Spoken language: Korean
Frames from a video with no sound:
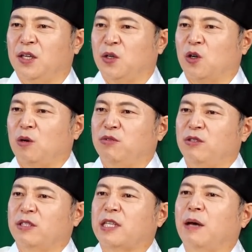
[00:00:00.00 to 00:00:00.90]

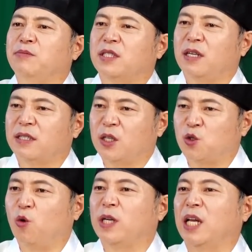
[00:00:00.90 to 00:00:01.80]
여러분은 잠잘 때
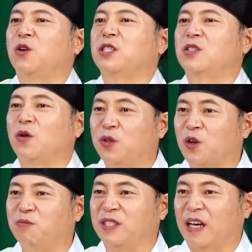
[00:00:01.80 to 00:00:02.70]
좋은 에너지를 얻는
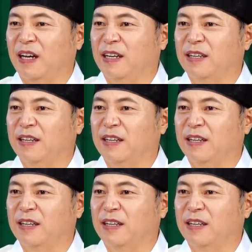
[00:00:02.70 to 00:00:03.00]
겁니다.